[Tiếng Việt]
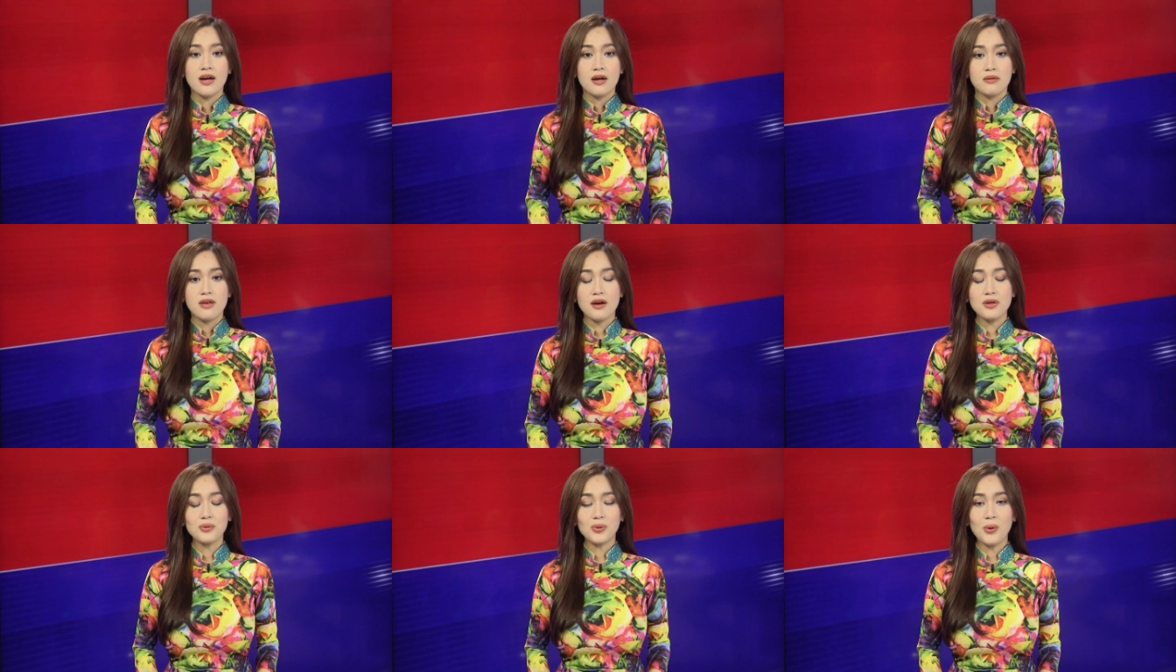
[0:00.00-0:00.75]
Giá
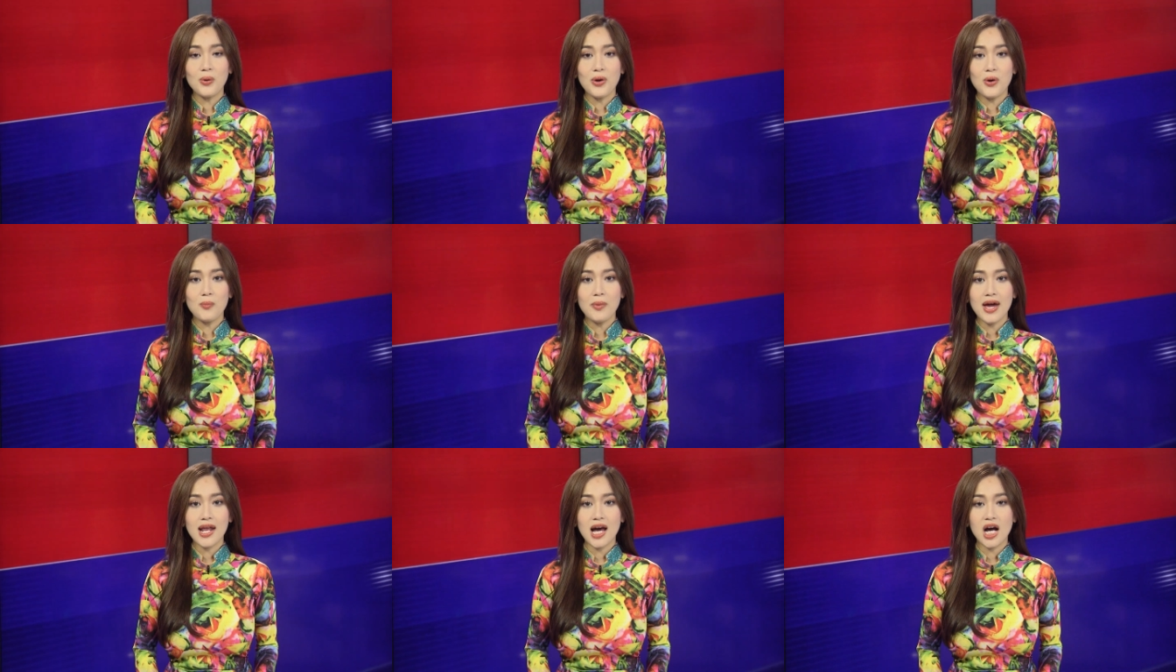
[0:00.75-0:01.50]
dầu thô ngày hôm
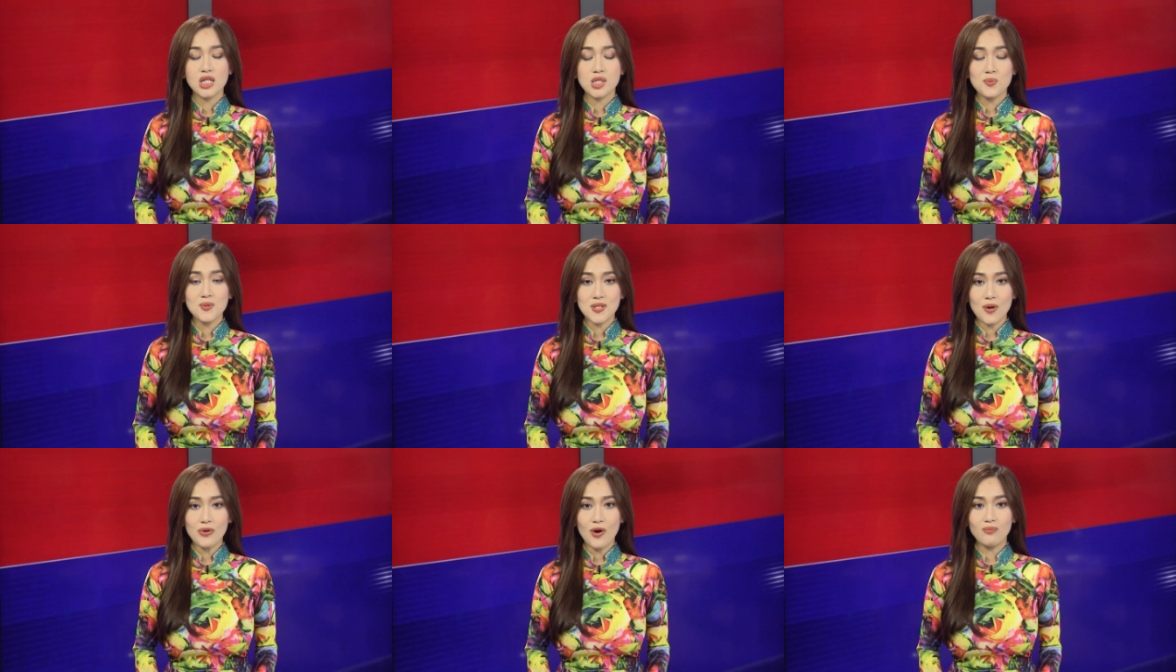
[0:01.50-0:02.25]
nay là
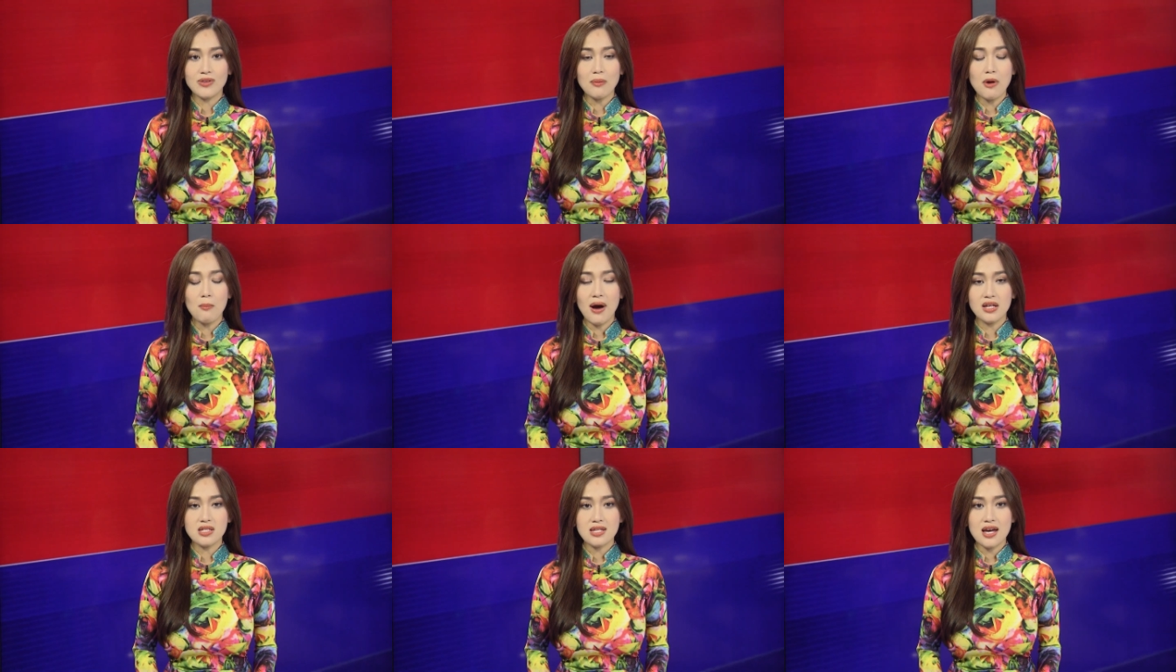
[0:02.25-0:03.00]
66 đồng
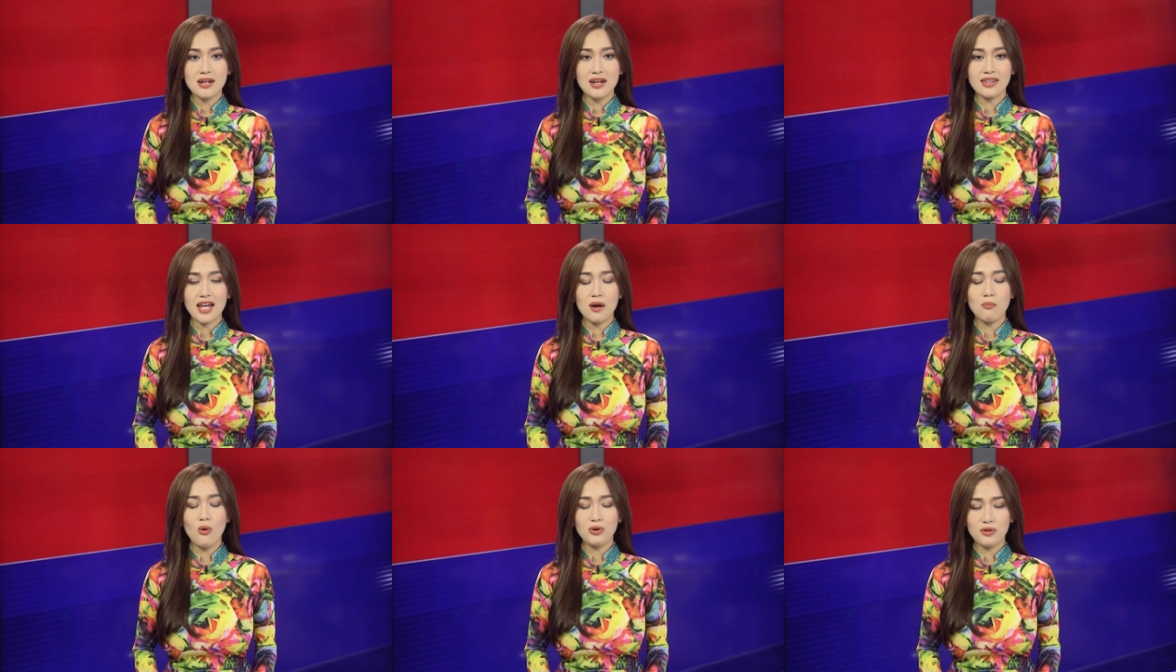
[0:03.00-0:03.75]
87 sen đã
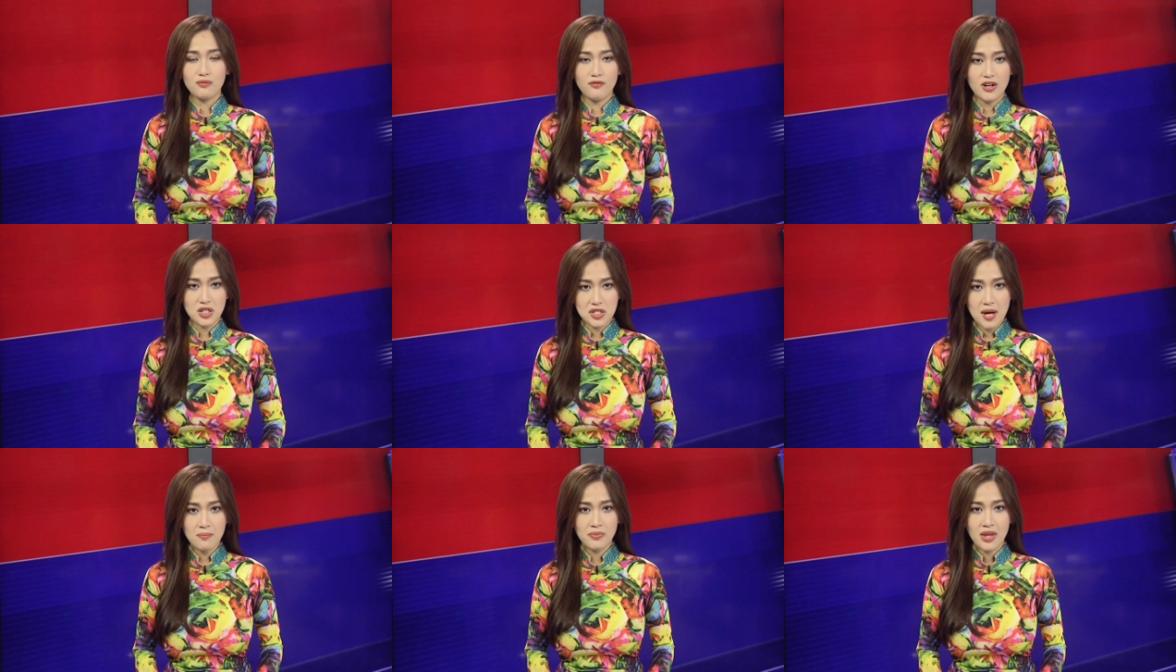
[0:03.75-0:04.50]
tăng 1%.
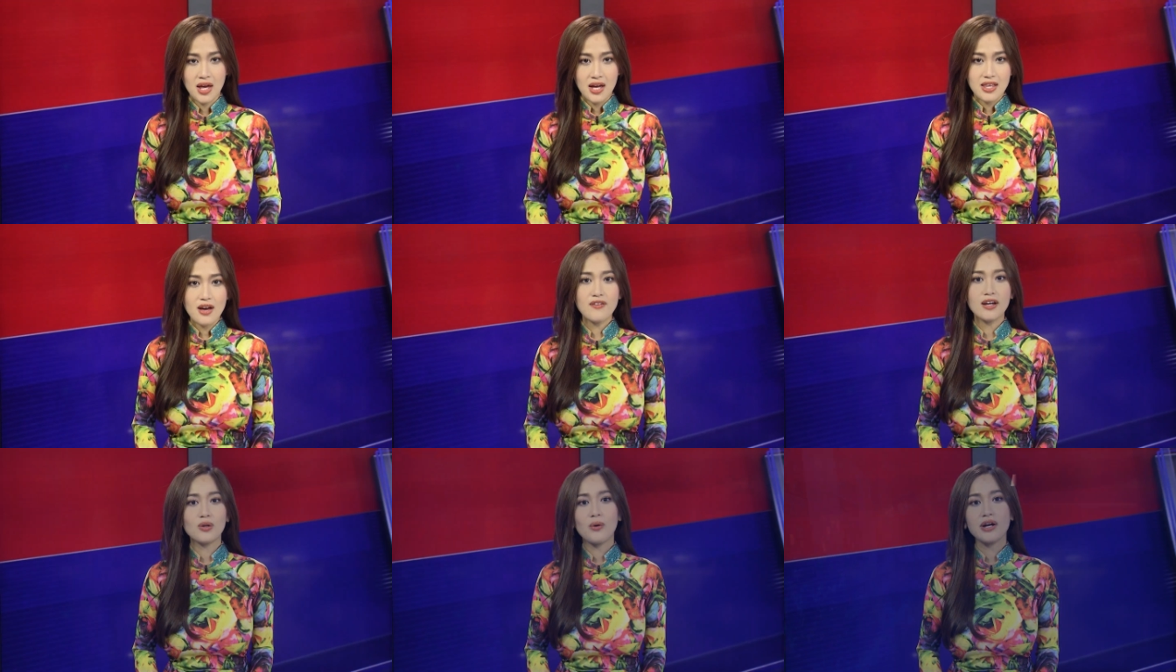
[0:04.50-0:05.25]
Giá
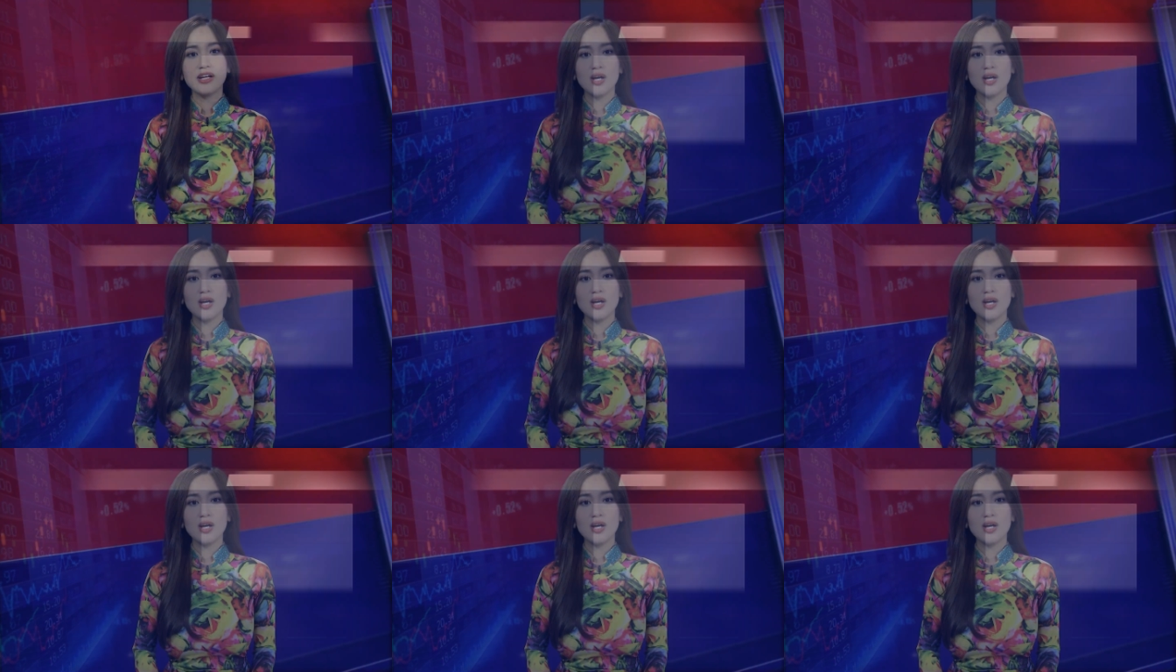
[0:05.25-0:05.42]
vàng tại Hoa Kỳ